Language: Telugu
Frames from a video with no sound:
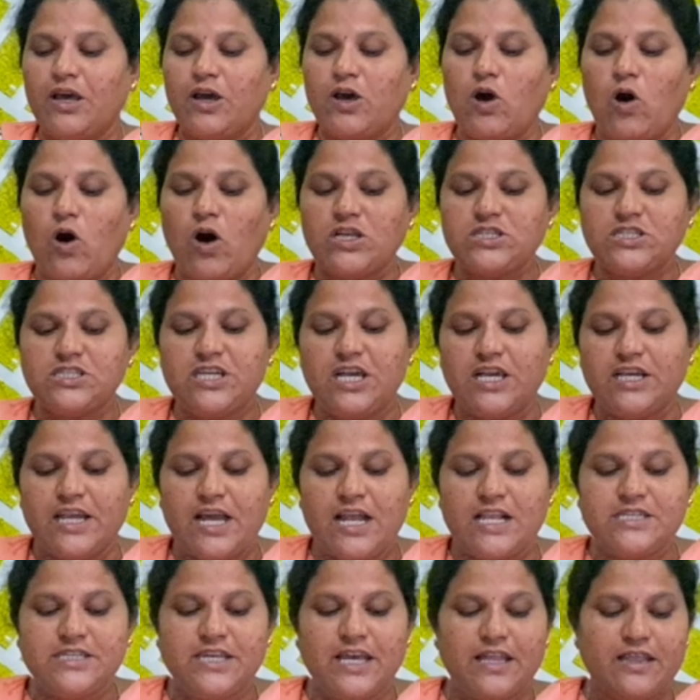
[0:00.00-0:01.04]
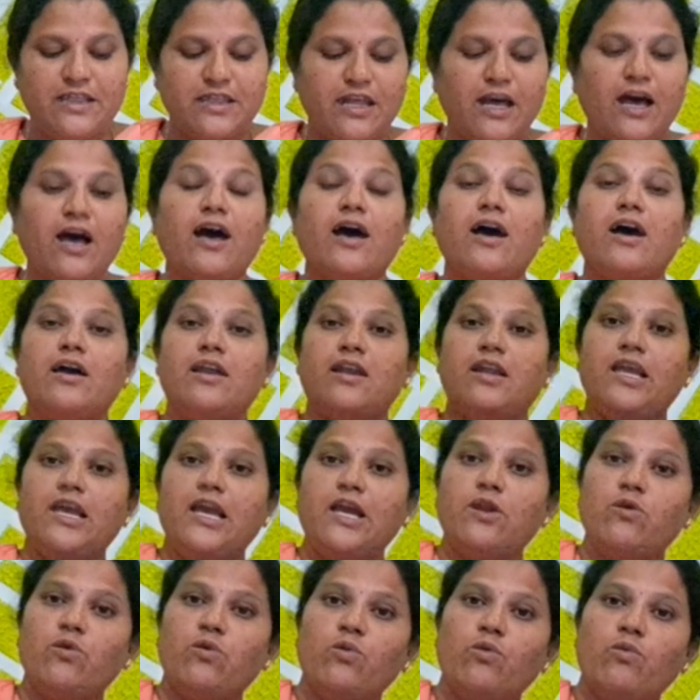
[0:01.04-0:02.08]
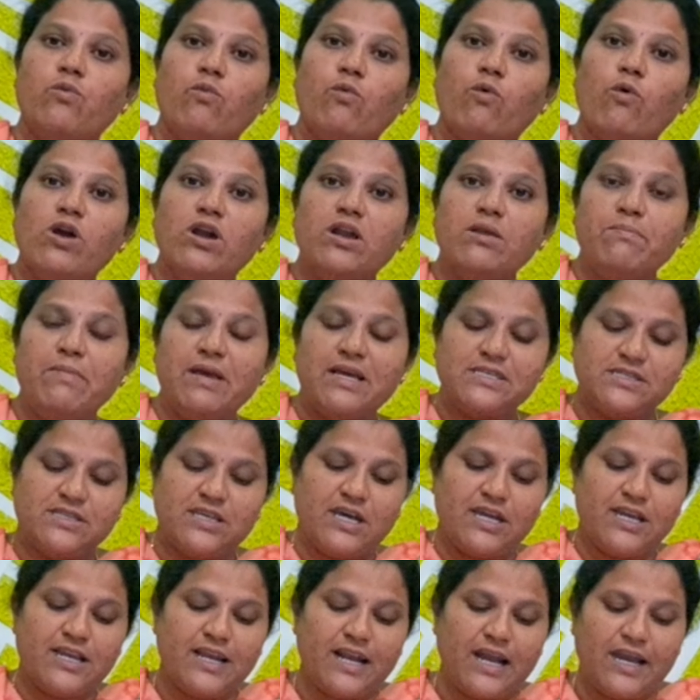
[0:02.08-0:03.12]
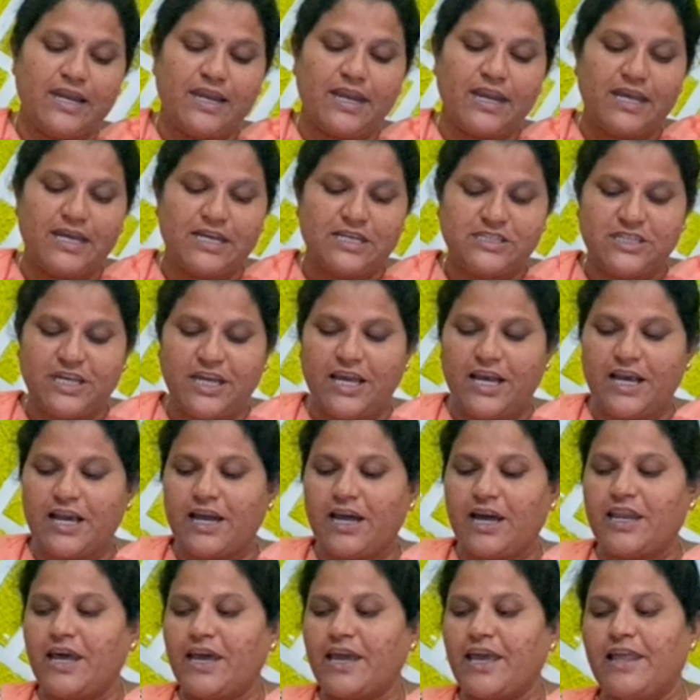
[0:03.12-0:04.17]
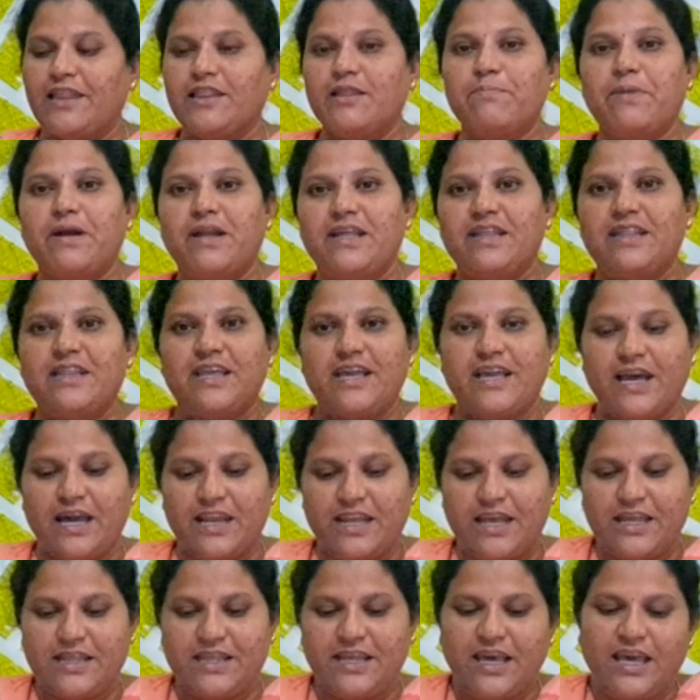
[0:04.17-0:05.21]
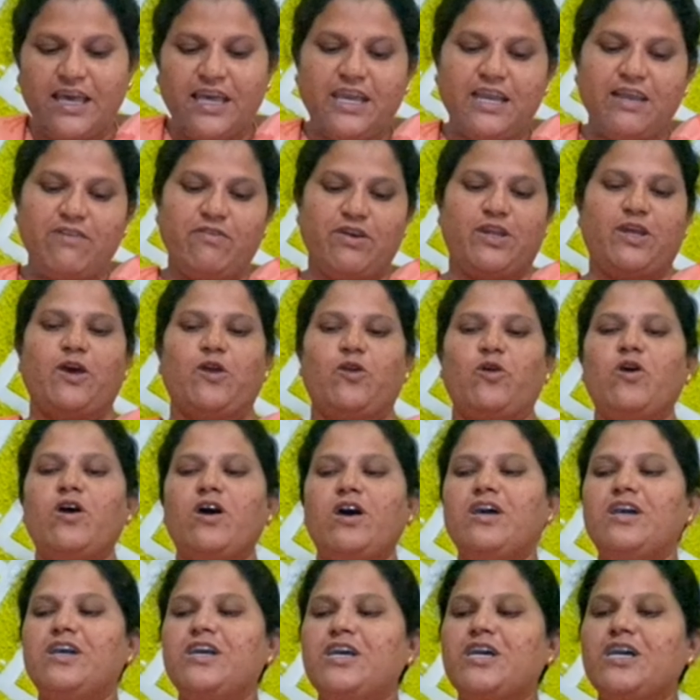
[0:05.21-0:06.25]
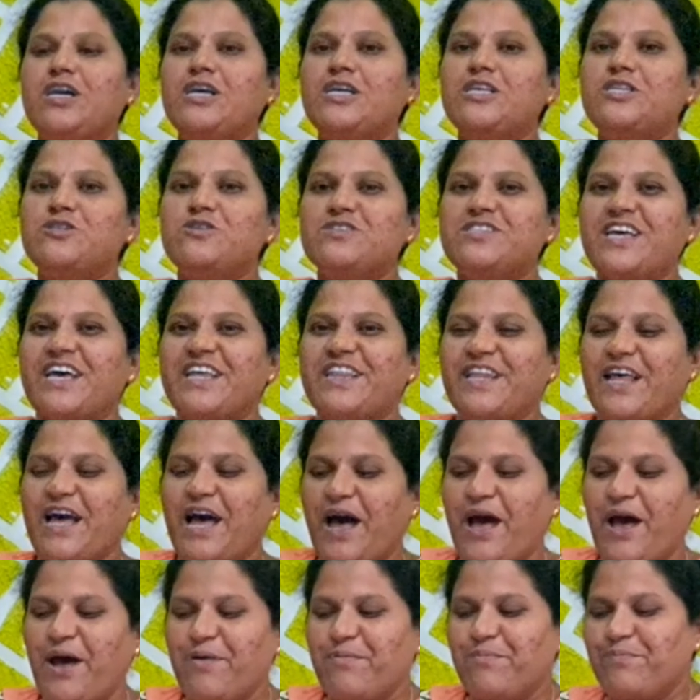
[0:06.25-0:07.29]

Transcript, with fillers: కాస్ట్ డీటెయిల్స్ ఎంత నేను ఓల్డ్ మిక్సర్ గ్రైండర్ ఇచ్చేయంగా నాకు ఎంత పడింది అనేది ఈ వీడియోలో చూసేద్దాం